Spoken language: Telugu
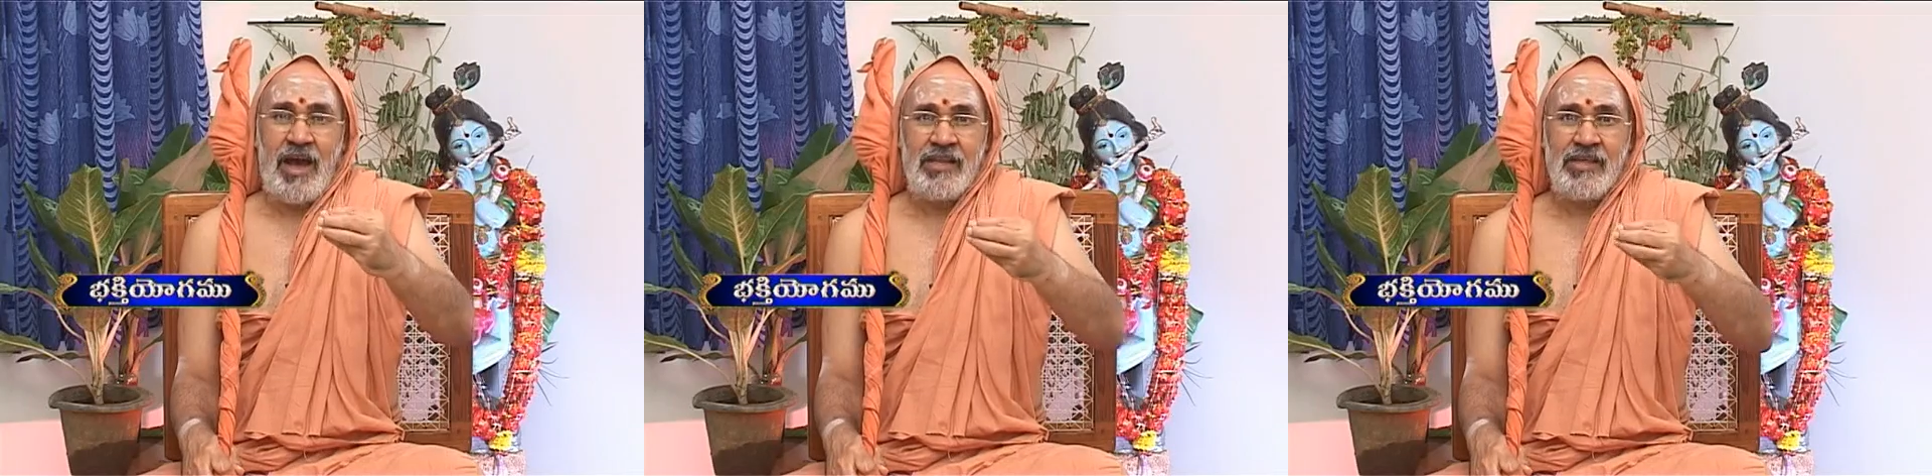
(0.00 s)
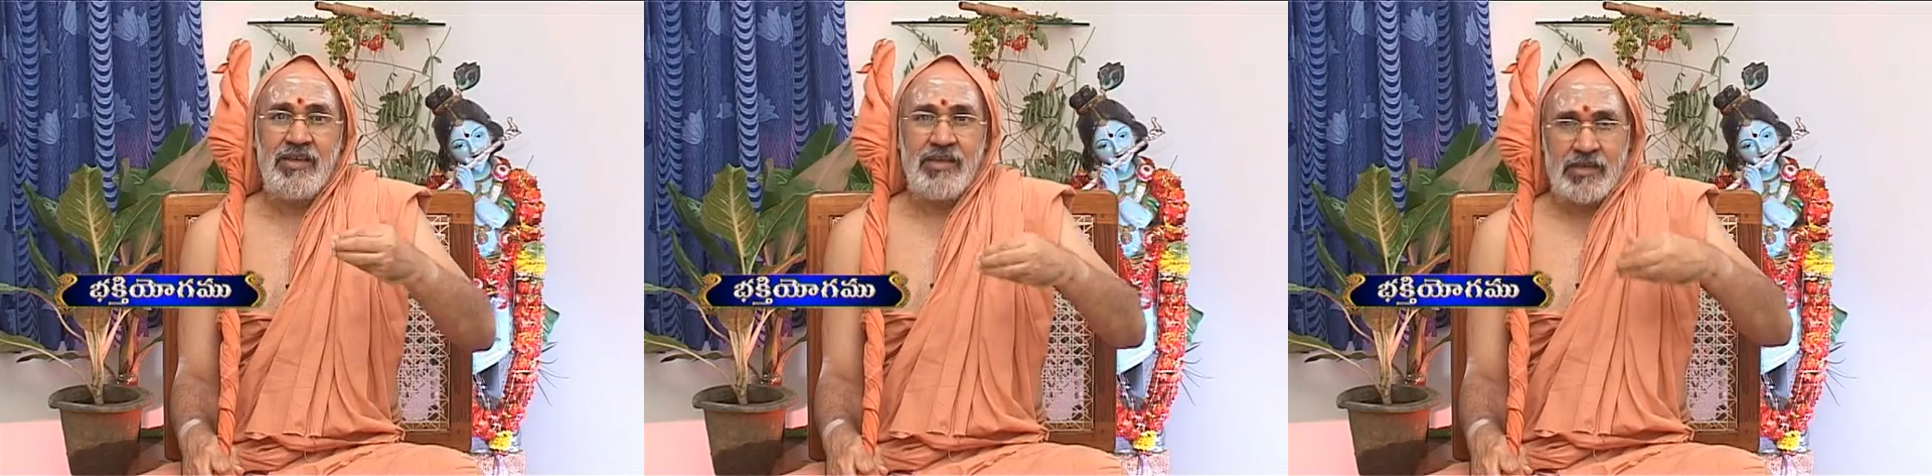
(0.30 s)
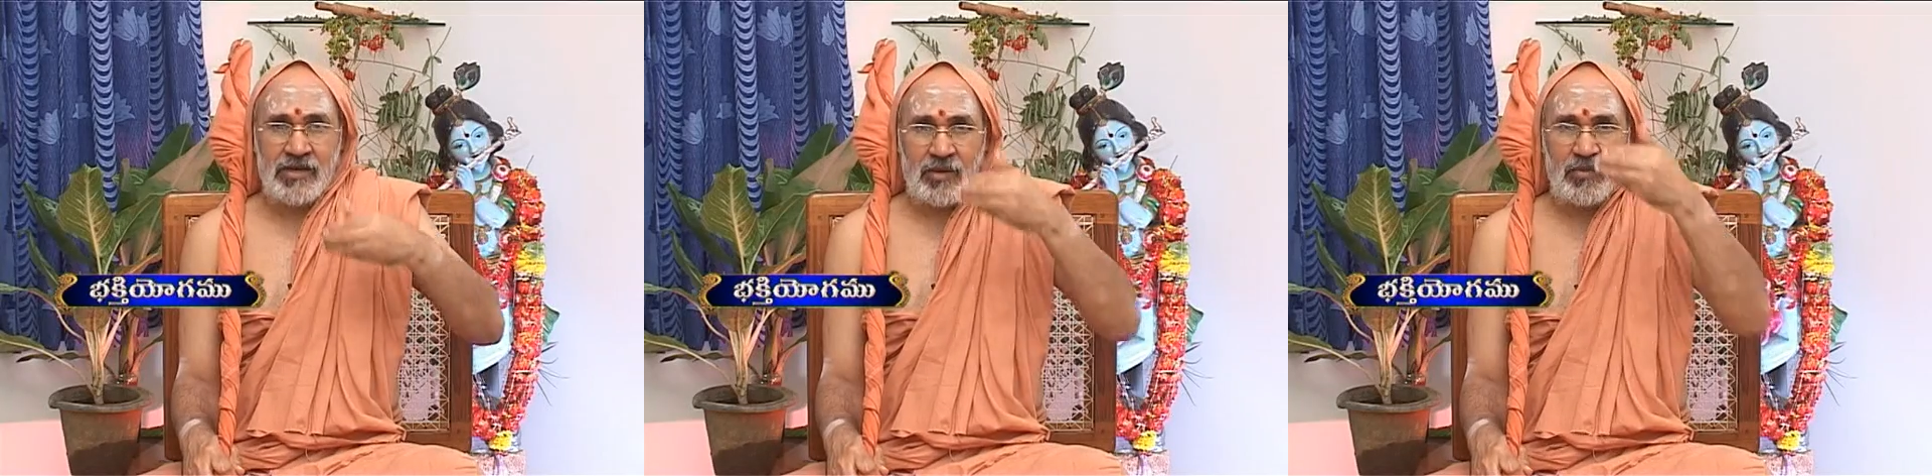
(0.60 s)
అనేది
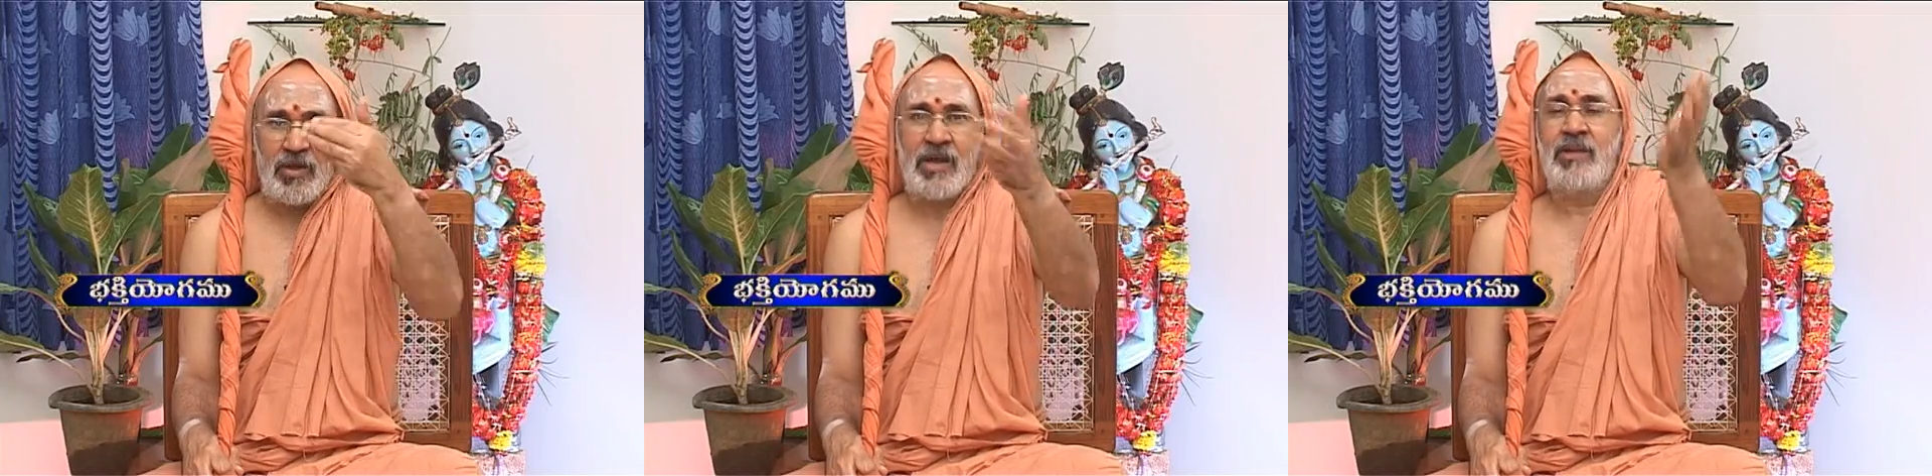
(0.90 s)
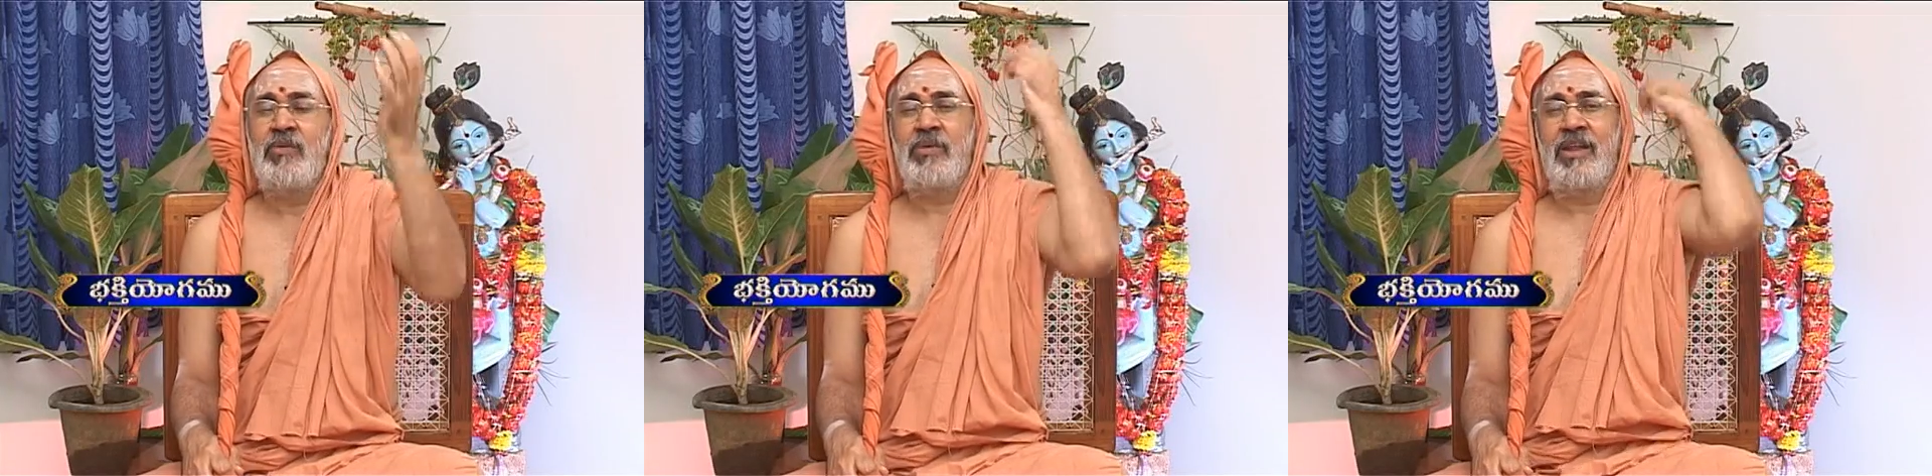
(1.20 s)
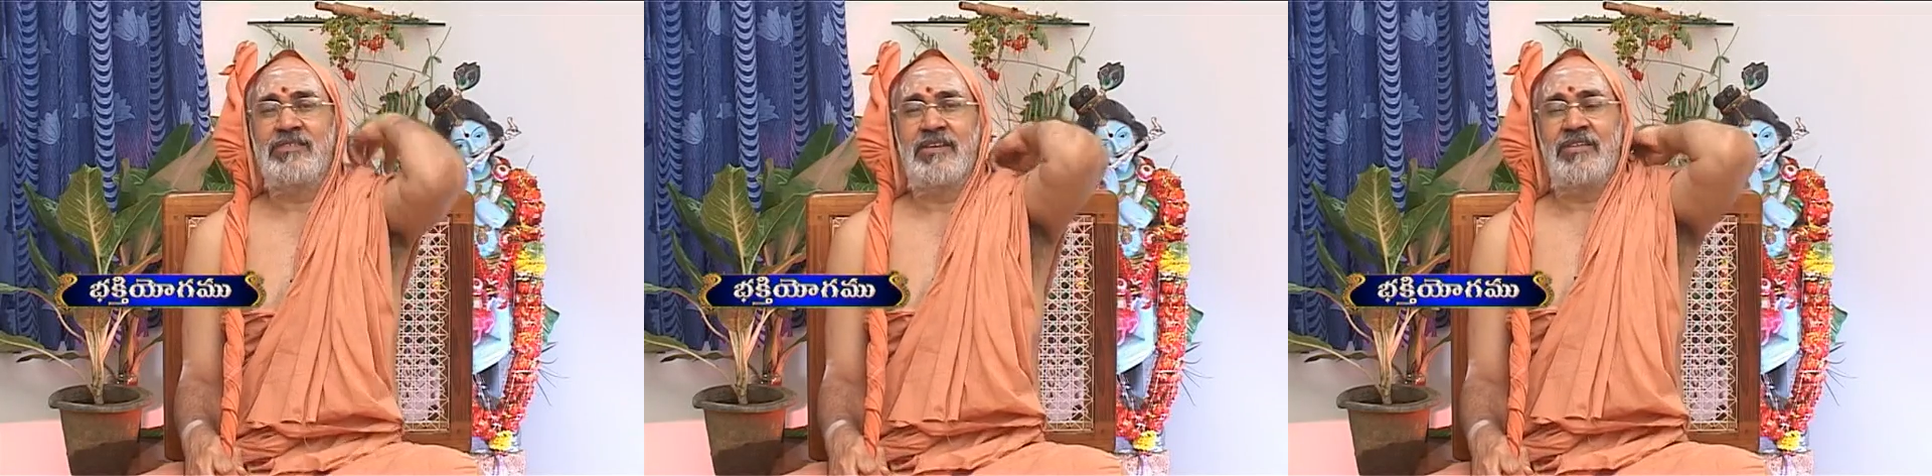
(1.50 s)
ఇక్కడ కూడా
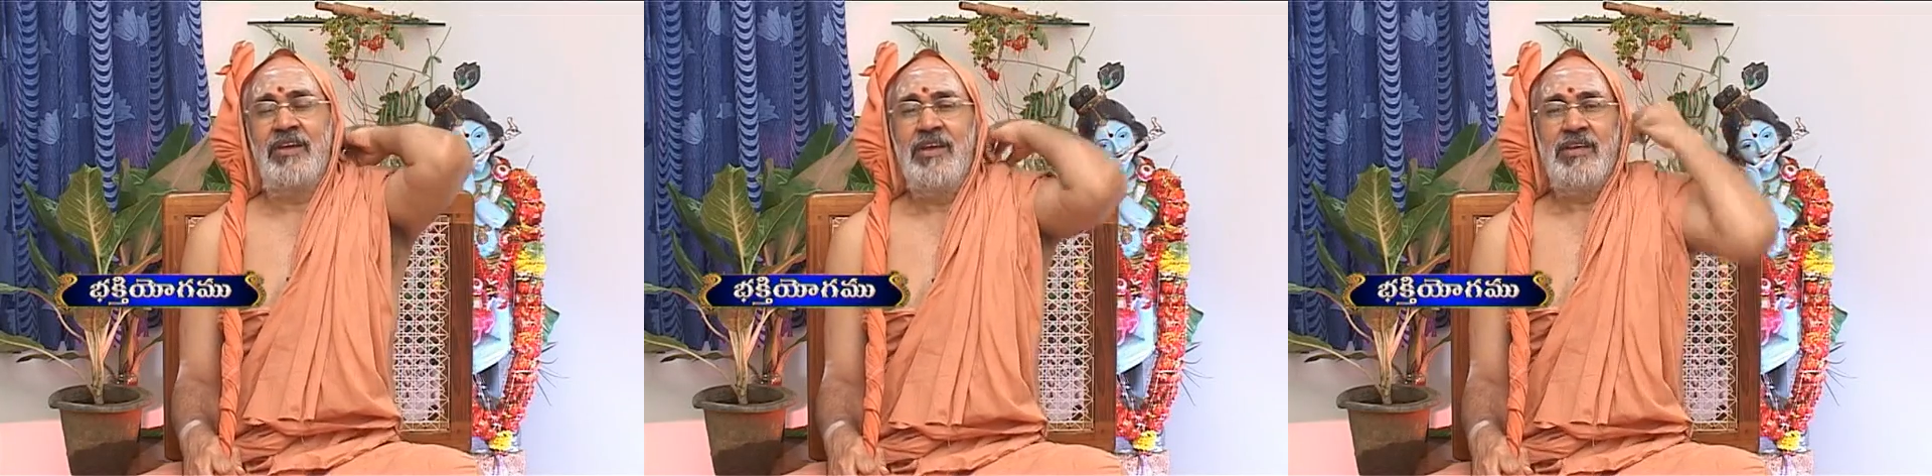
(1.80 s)
కర్మఫలాసక్తి